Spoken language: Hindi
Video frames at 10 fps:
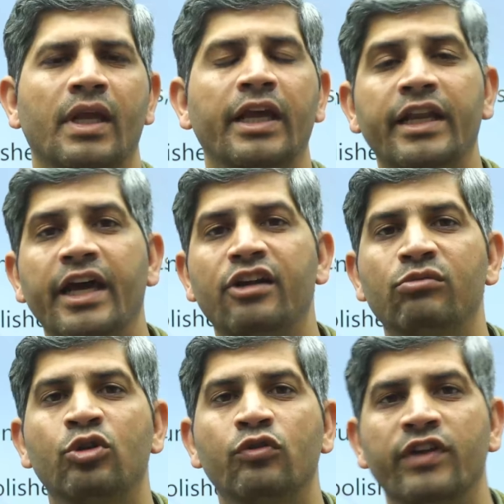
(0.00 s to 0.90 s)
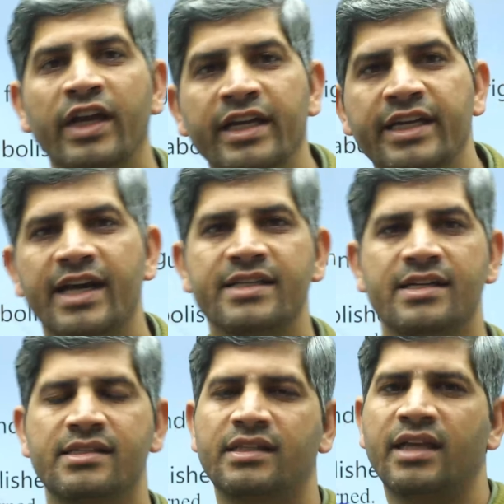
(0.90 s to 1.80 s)
इन्हें रिमूव नहीं किया जा
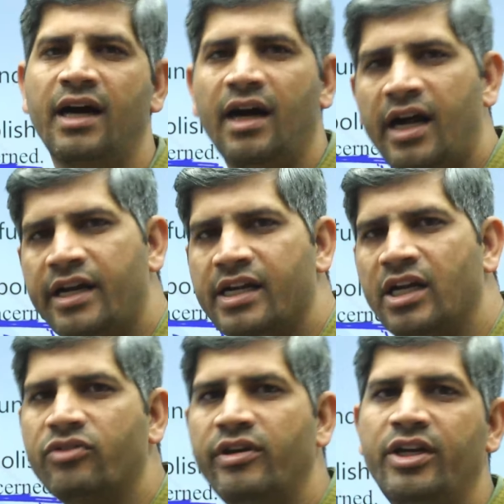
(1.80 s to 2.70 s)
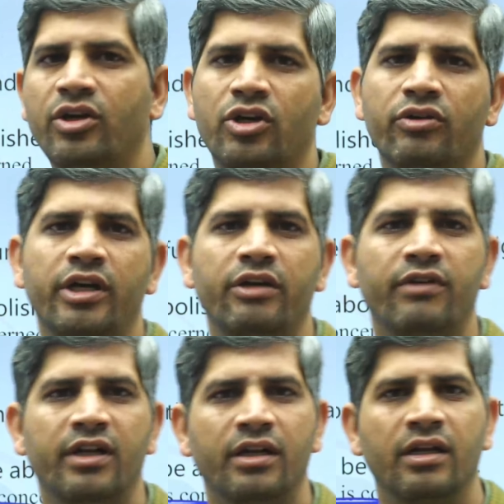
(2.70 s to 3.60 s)
सकता आर्टिकल 20 और
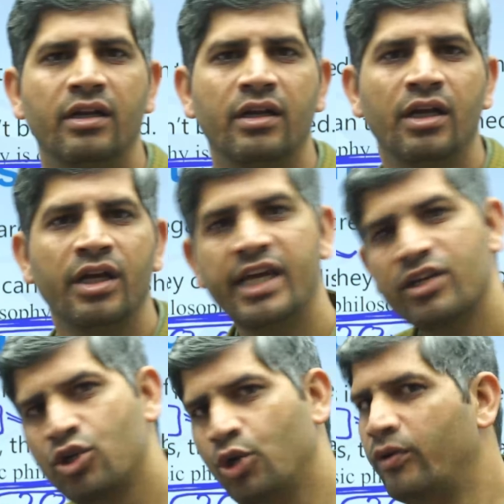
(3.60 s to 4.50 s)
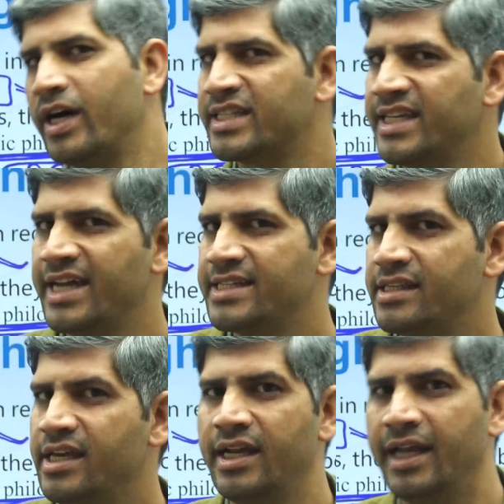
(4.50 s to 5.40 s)
21 क्या शुरुआत से ऐसे
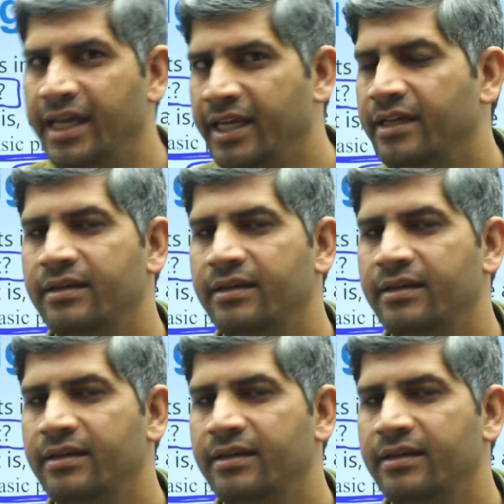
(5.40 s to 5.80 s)
थे नहीं